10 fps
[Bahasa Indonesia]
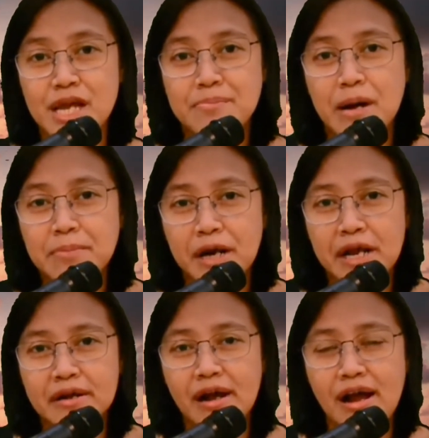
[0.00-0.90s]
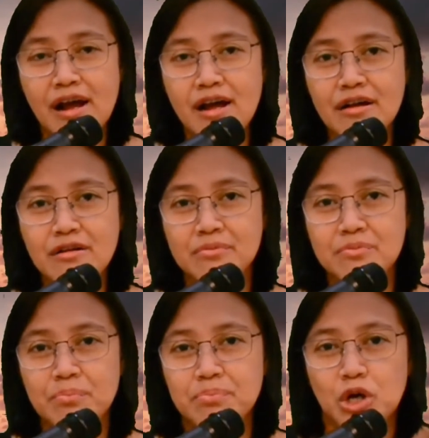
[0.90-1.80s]
Iman mereka
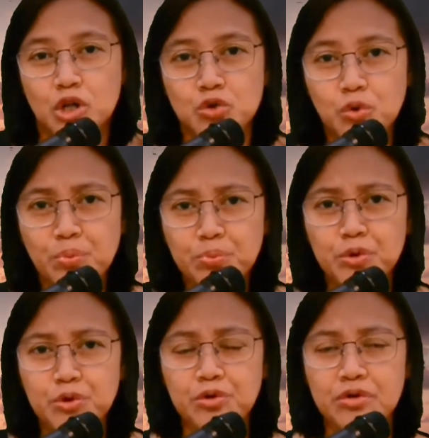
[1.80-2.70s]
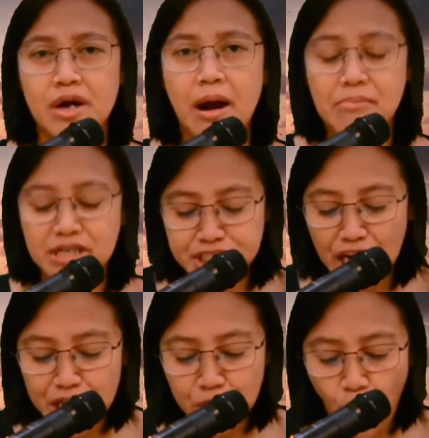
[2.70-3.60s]
bertumbuh
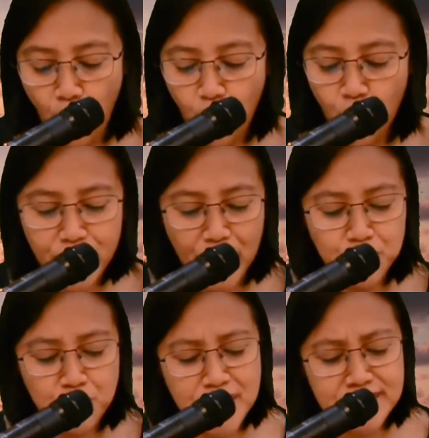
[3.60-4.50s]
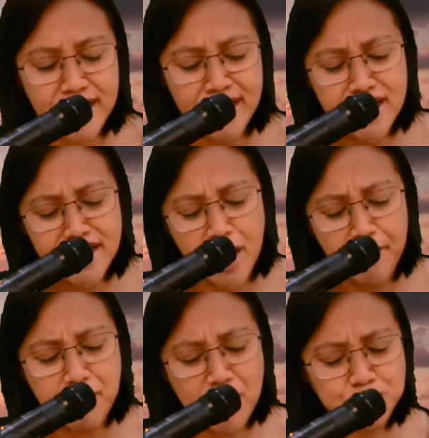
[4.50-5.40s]
menjadi kokoh dan kuat sehingga
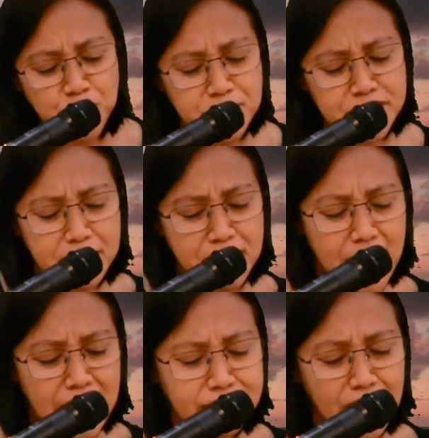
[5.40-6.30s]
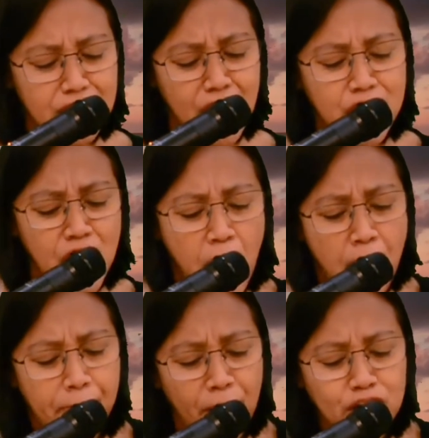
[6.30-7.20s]
pemasmur bisa mengatakan
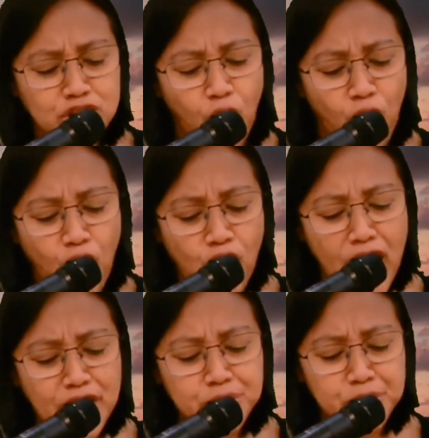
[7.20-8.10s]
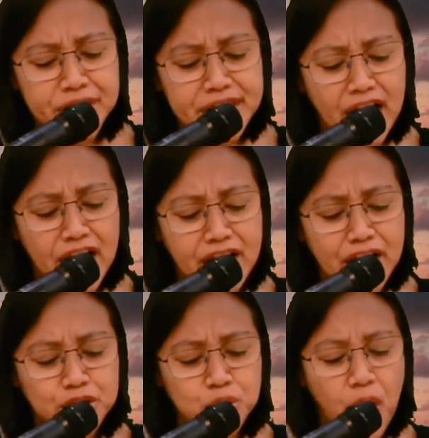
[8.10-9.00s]
pertolonganku ialah
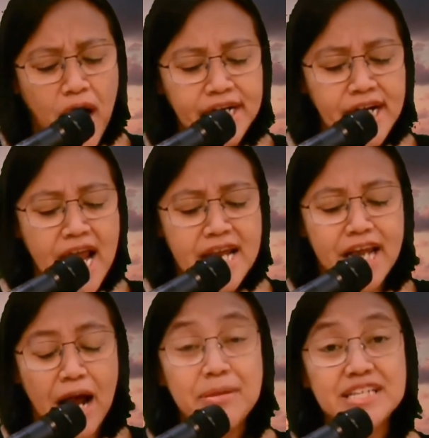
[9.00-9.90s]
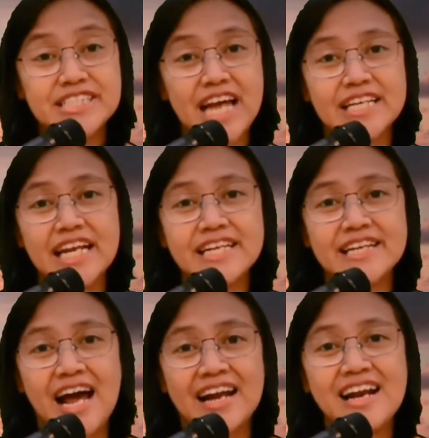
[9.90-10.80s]
dari Tuhan yang
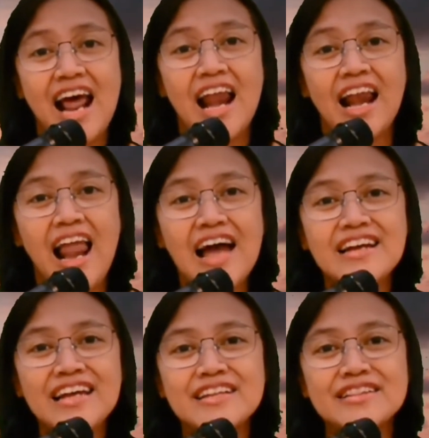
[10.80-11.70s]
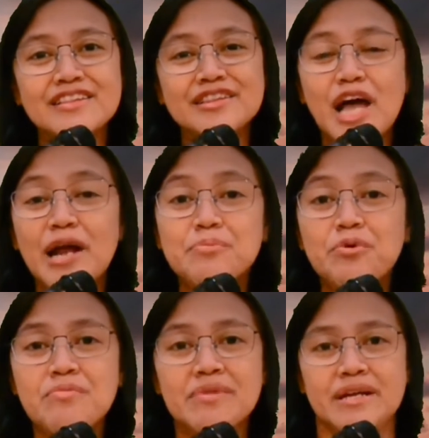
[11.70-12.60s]
menjadikan langit dan
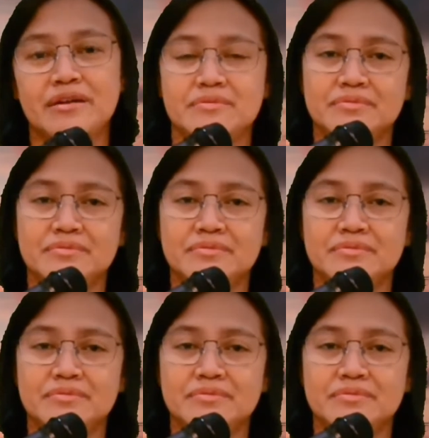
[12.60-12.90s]
bumi.